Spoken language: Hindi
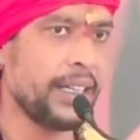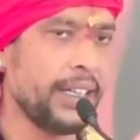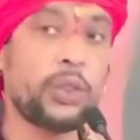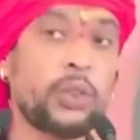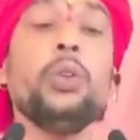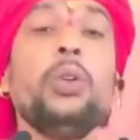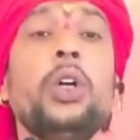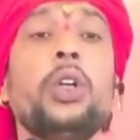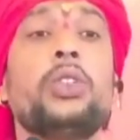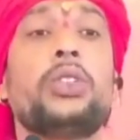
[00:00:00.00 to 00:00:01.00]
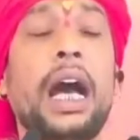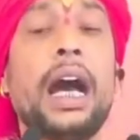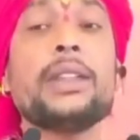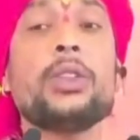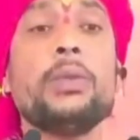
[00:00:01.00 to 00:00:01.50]
ये तो
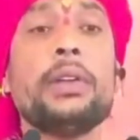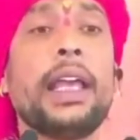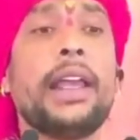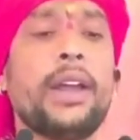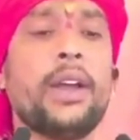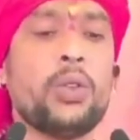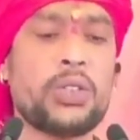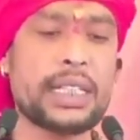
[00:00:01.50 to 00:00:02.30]
जहां तुम रह रहे हो